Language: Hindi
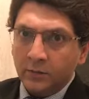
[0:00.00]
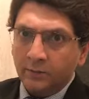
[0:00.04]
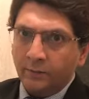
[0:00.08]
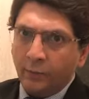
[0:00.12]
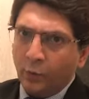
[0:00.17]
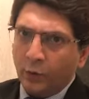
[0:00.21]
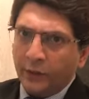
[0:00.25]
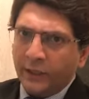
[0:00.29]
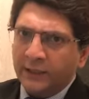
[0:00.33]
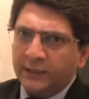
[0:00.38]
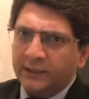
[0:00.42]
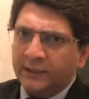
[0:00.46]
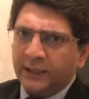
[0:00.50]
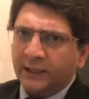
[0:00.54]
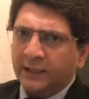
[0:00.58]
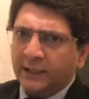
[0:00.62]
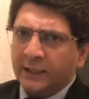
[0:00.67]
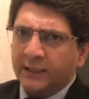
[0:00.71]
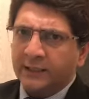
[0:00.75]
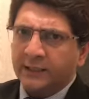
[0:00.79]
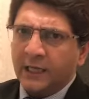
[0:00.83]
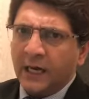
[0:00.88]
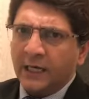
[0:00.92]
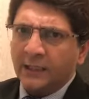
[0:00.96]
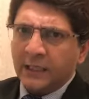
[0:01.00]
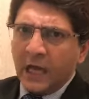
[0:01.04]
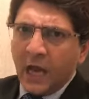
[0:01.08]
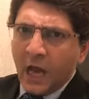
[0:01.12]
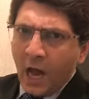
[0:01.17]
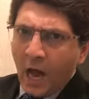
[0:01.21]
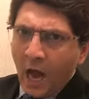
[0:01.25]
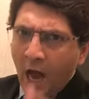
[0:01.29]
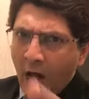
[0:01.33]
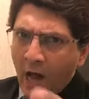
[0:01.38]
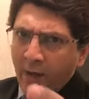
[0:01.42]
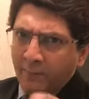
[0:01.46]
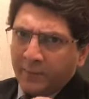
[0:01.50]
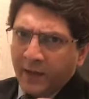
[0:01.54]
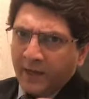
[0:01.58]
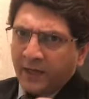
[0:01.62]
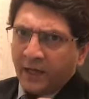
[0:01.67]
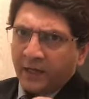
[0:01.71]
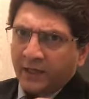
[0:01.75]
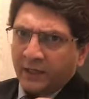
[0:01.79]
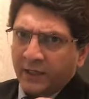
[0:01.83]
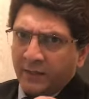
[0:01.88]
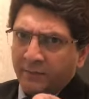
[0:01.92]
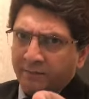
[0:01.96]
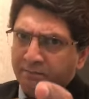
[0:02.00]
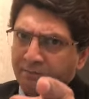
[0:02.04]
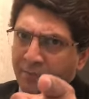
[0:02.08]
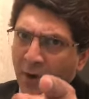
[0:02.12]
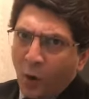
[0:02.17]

पूरी इज्जत के साथ आपके घर की